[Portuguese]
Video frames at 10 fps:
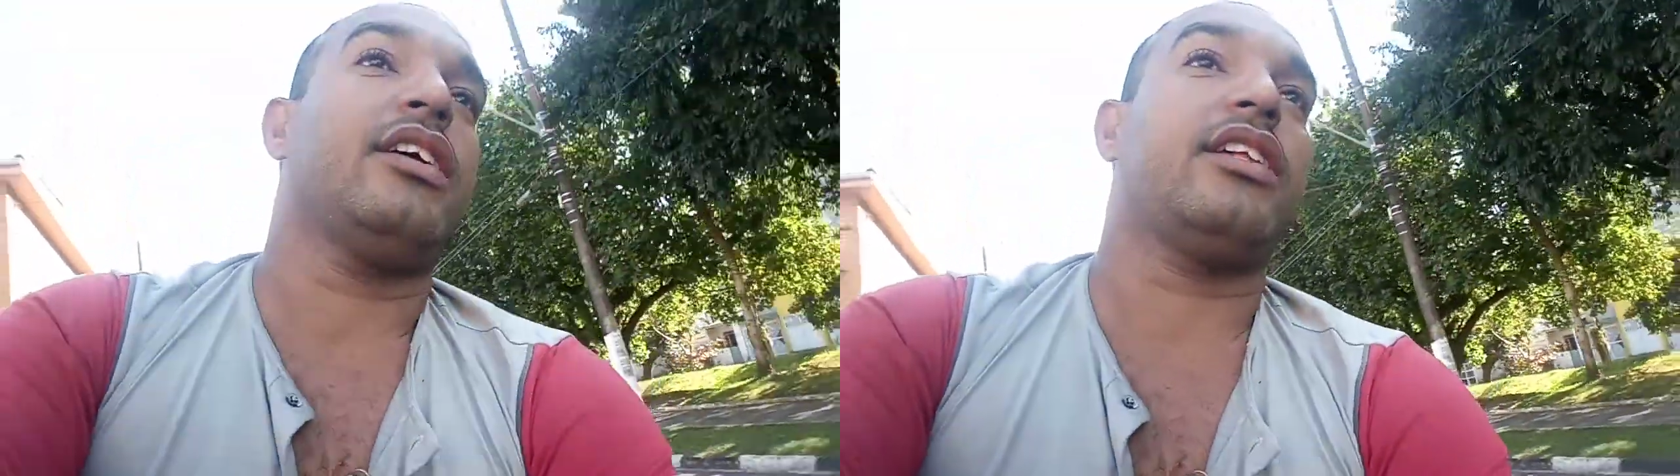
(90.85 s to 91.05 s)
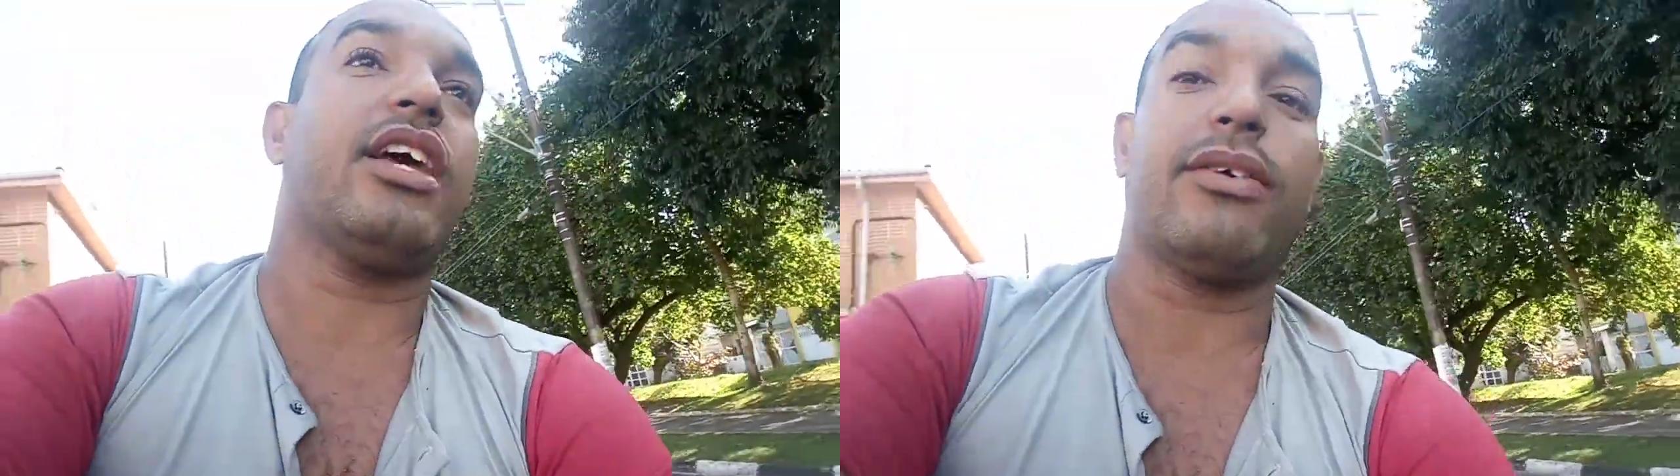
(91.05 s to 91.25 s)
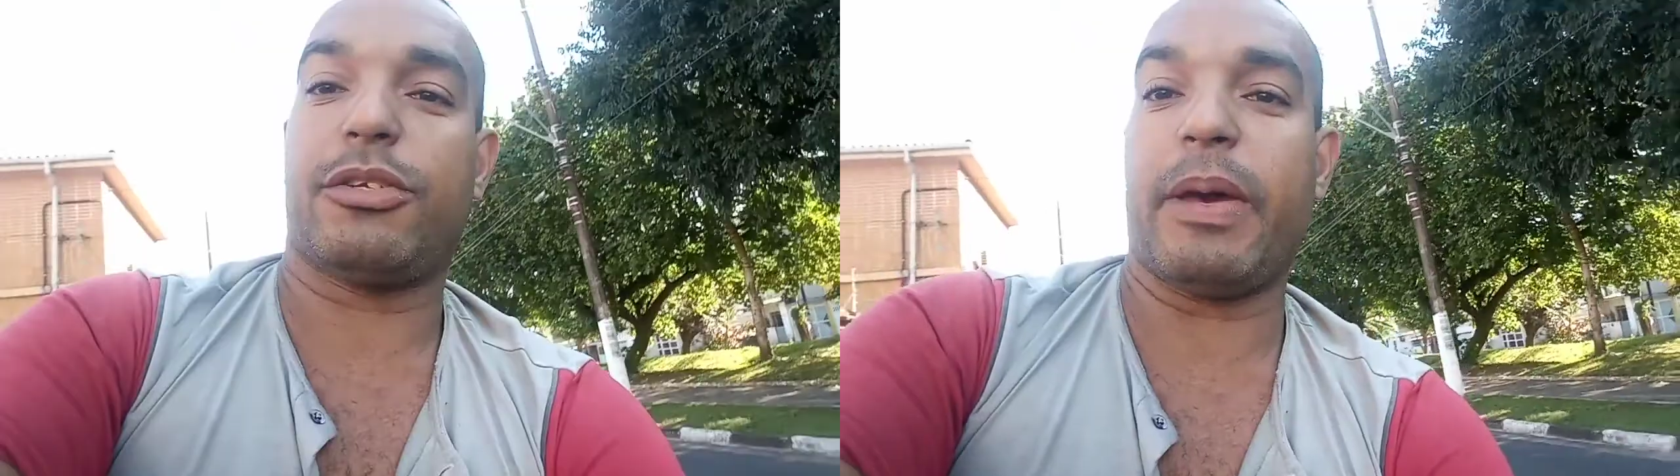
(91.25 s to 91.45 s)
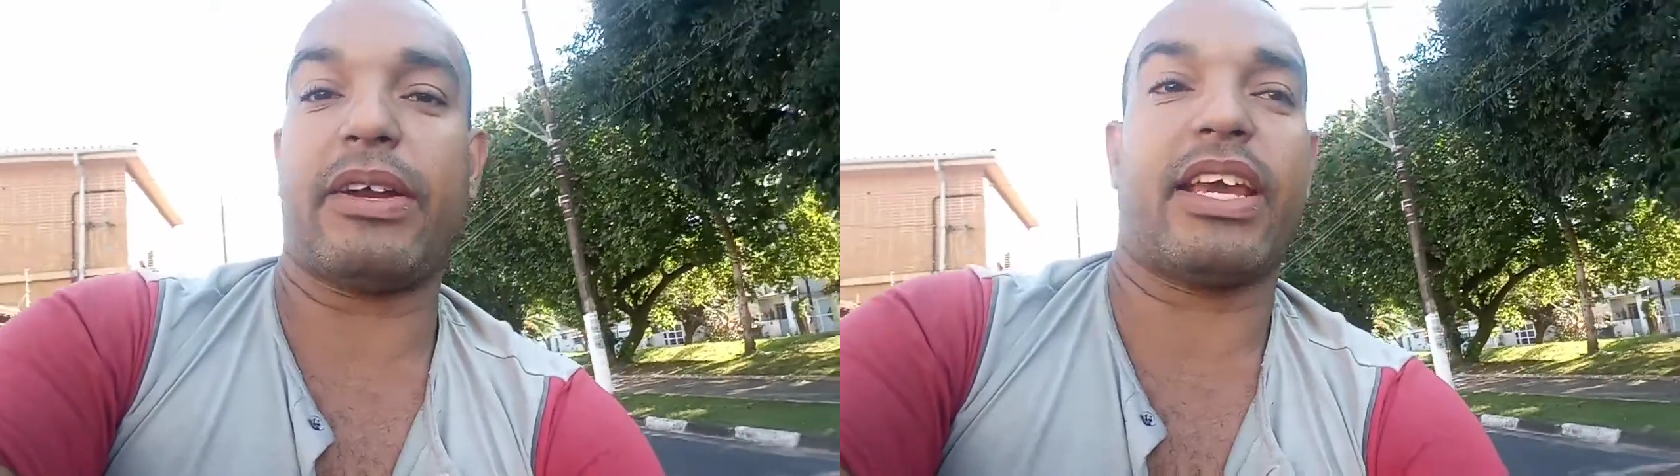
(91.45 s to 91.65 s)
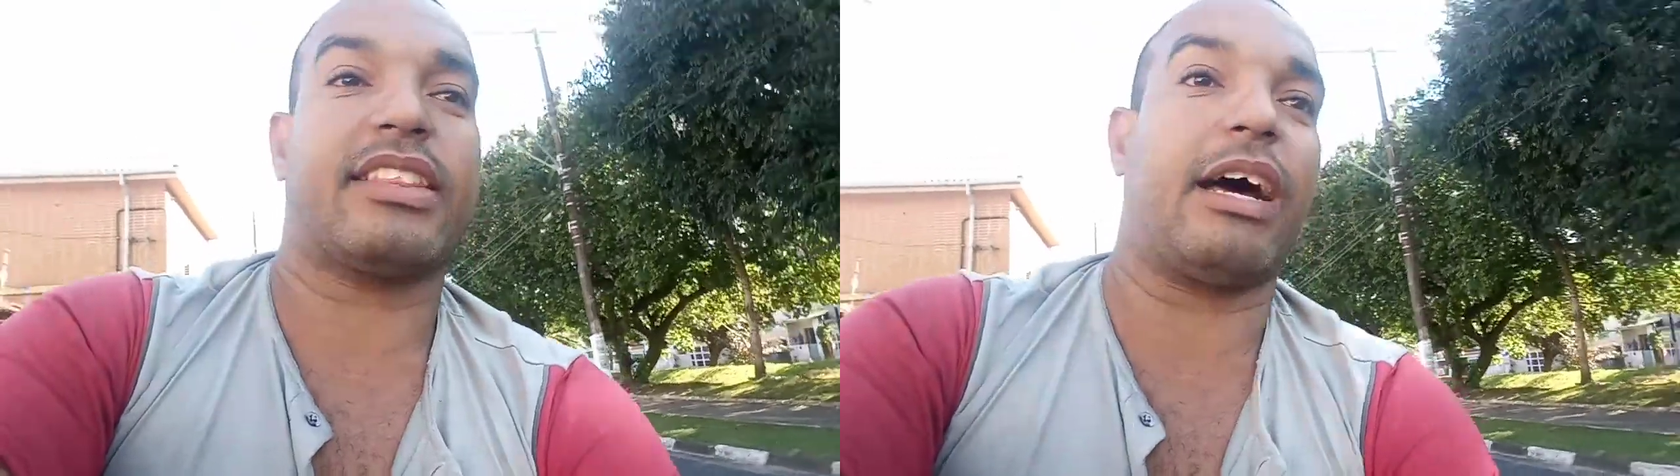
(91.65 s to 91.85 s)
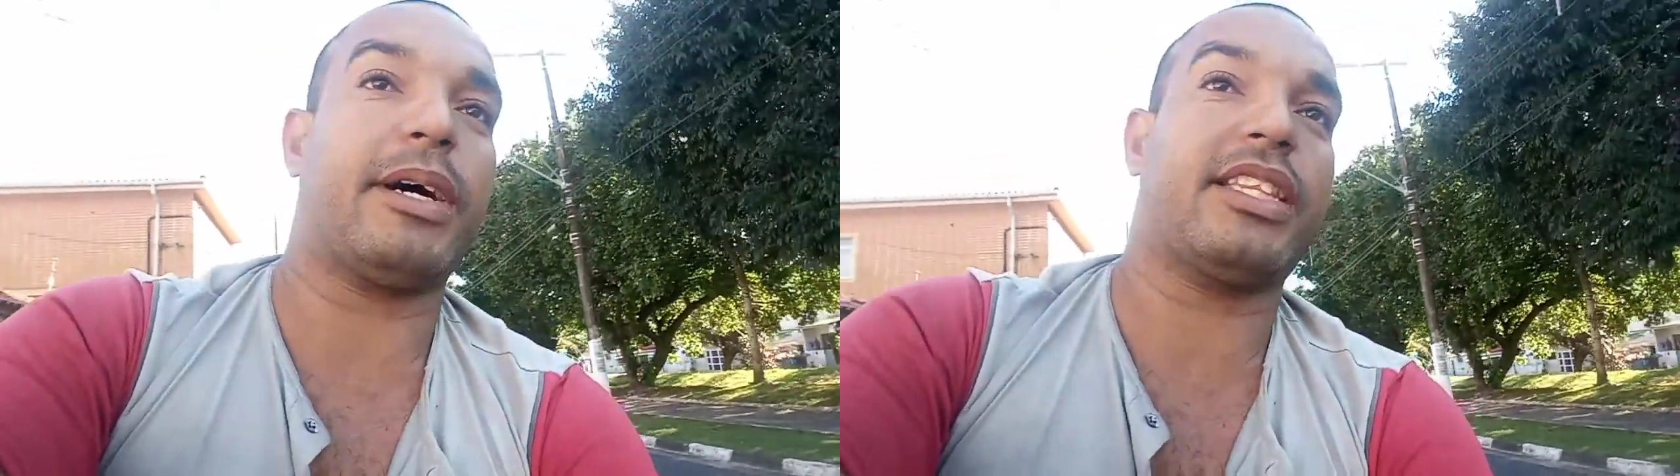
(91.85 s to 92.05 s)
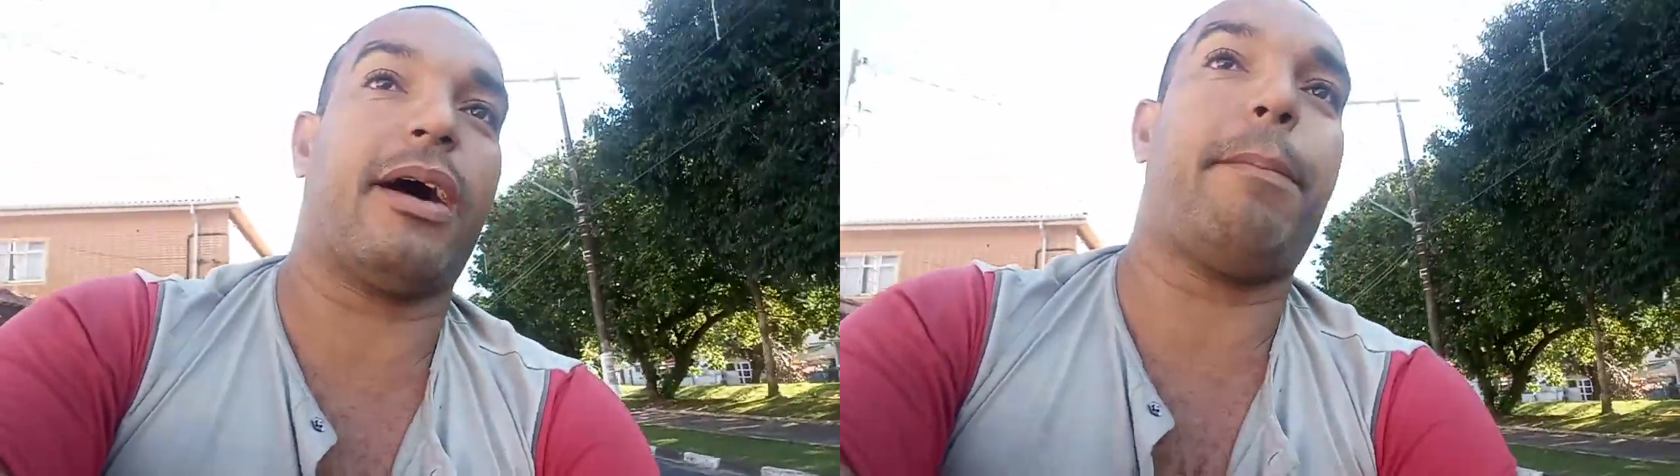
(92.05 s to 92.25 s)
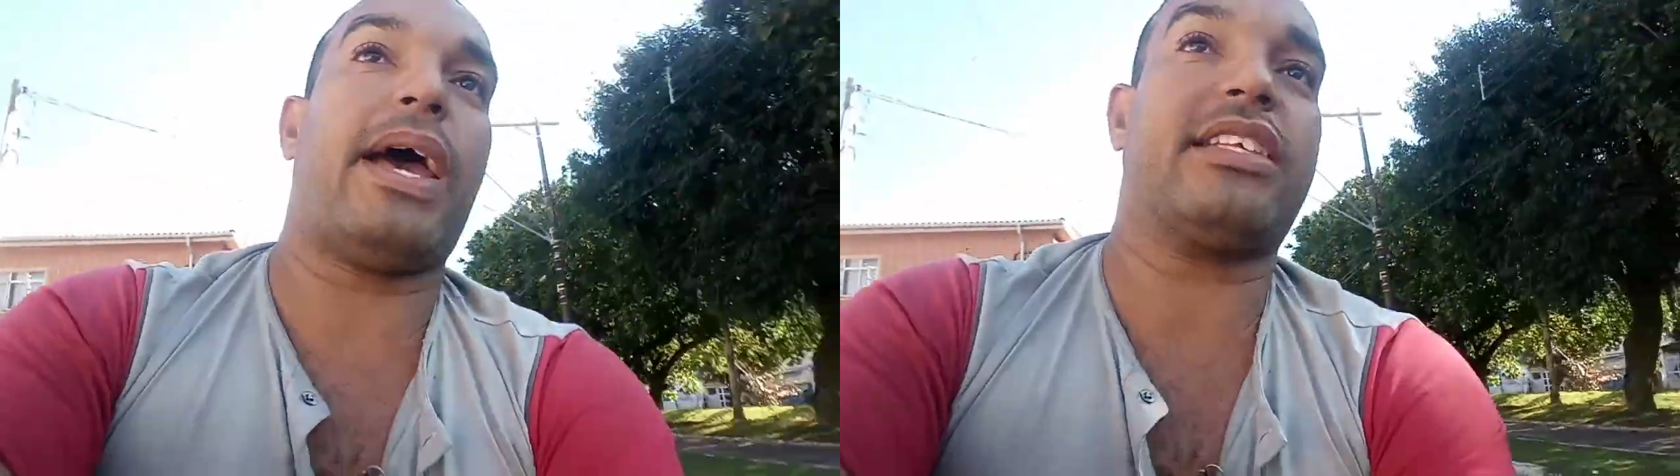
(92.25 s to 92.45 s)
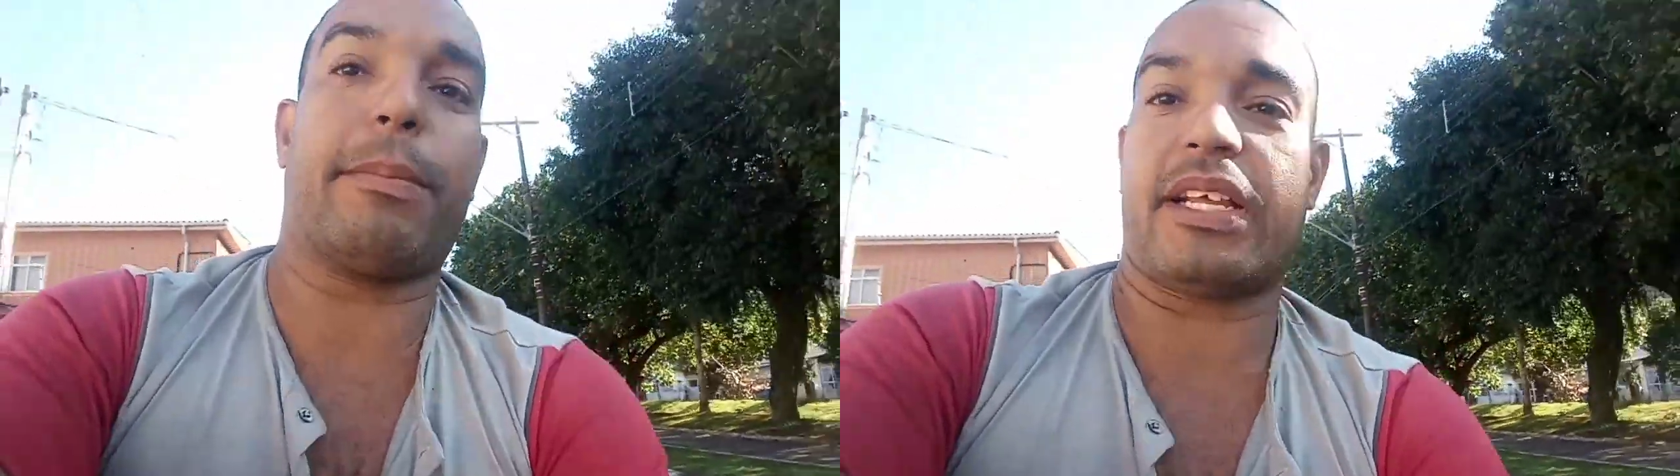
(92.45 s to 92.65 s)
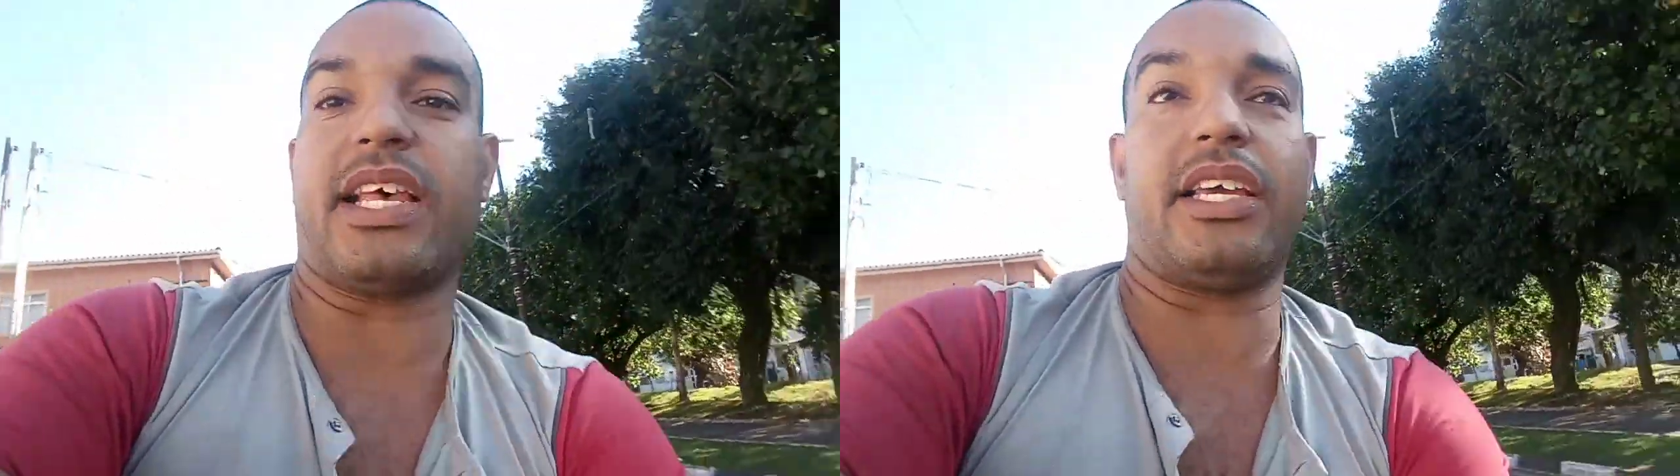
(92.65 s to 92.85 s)
Então eu espero que a Tabata peça
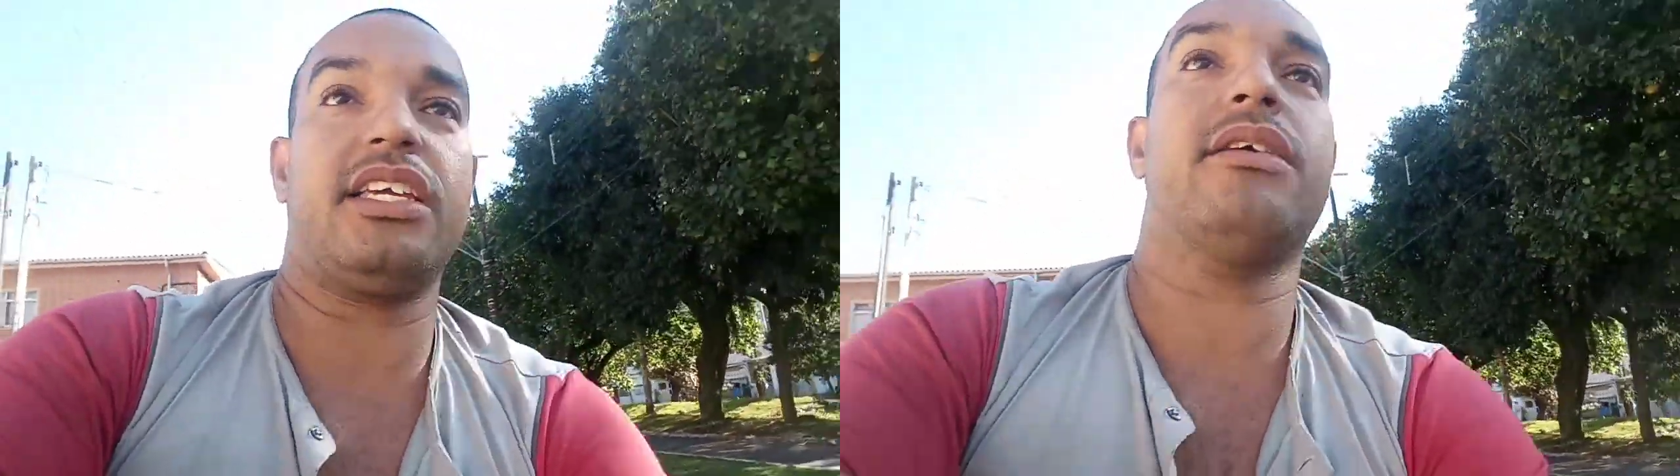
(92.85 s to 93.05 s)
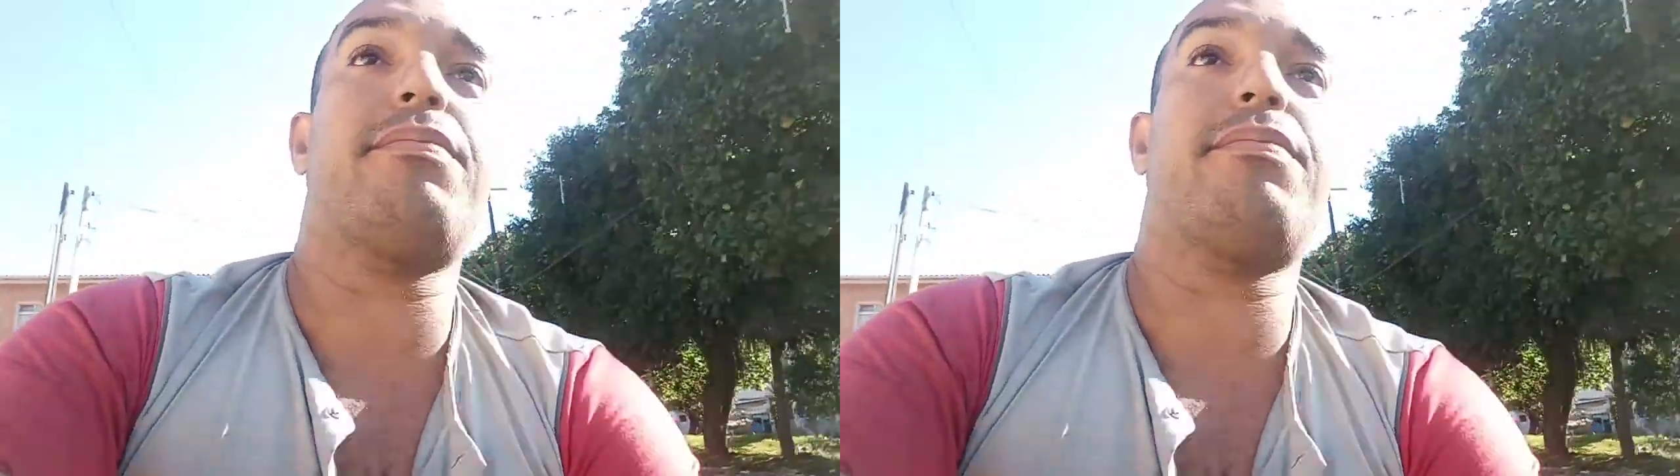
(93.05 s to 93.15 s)
para sair,